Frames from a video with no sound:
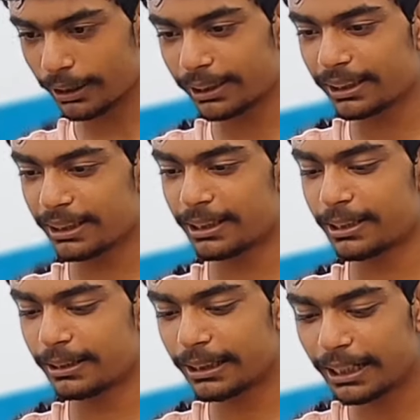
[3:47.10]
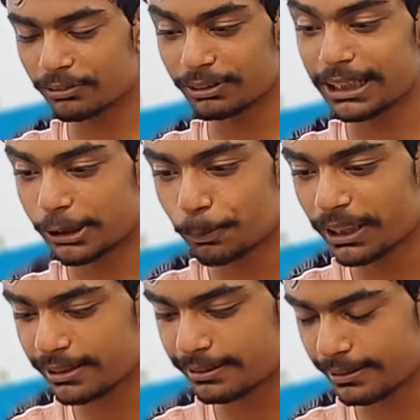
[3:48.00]
எனக்கு இந்த கிராக்கர்ஸ் வந்து
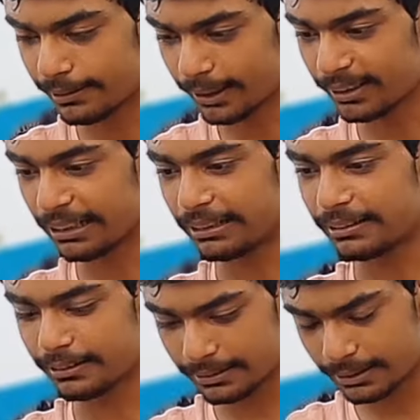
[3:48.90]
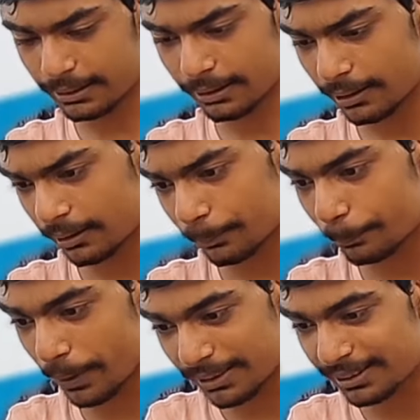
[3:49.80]
எக்ஸ்பீரியன்ஸ் இல்லை எனக்கு தெரிஞ்சு
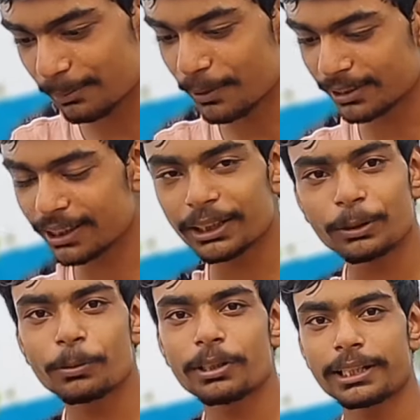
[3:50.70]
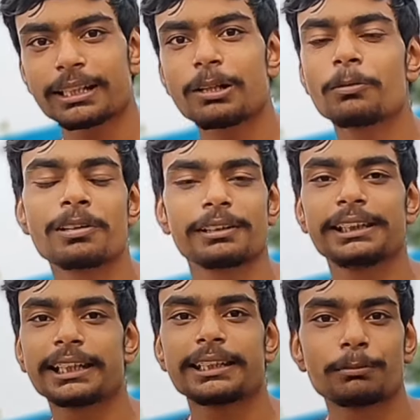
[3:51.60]
பென்சில் மாதிரி தான் இருக்கும்னு நினைக்கிறேன் உங்கள்
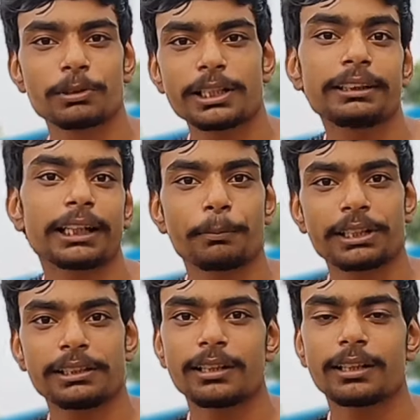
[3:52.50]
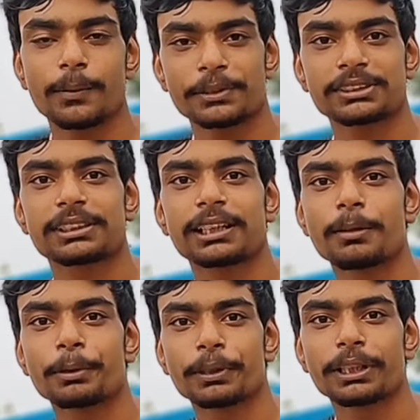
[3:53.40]
நீங்கள் இதுக்கு முன்னாடி ட்ரை பண்ணியிருந்தா கமெண்ட் செக்ஷனில்
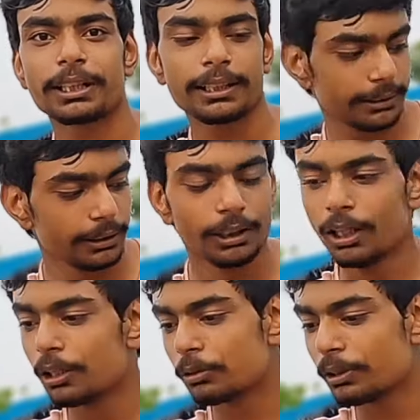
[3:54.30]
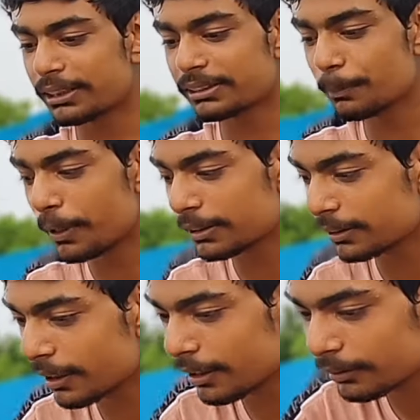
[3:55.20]
கமெண்ட் பண்ணுங்கள் ஸோ நெக்ஸ்ட்டு
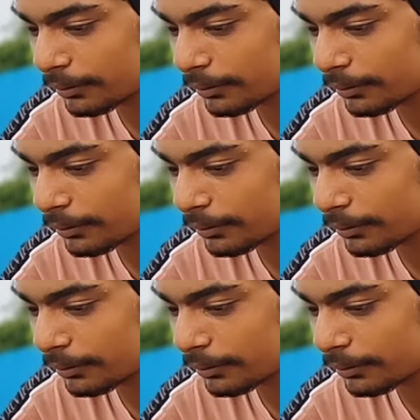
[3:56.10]
பார்த்துடலாம்